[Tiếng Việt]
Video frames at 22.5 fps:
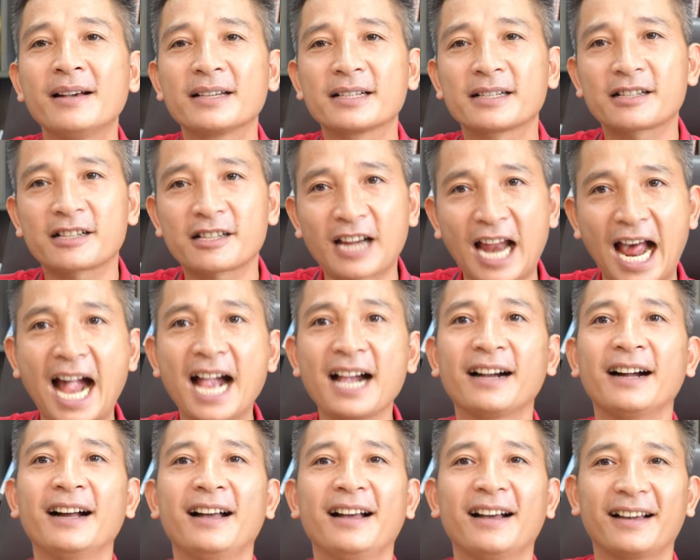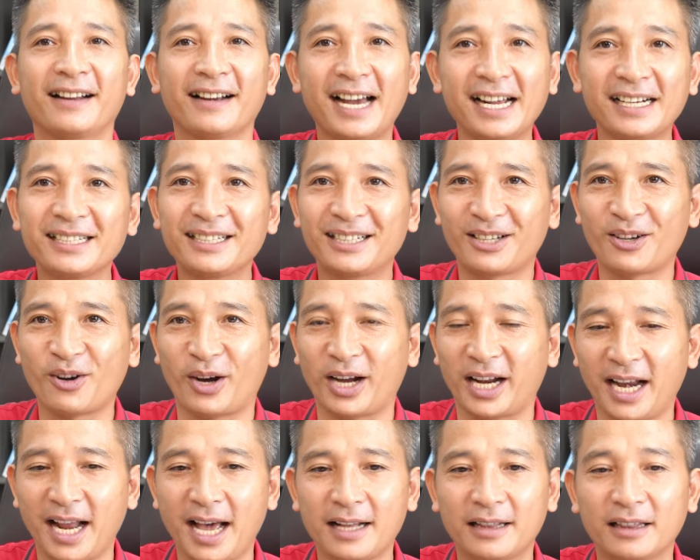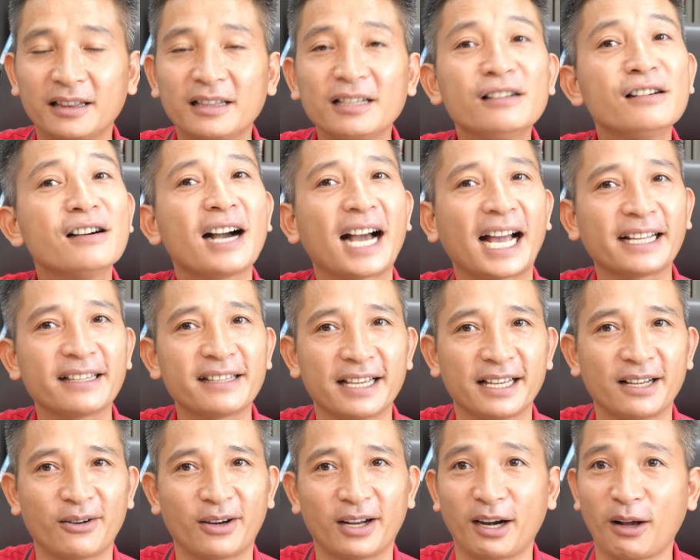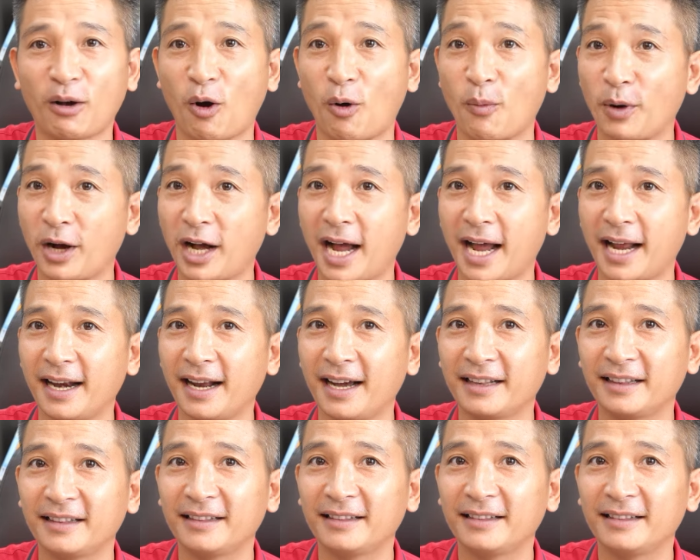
sang đất, gọi là thương anh chị gọi là có một cái là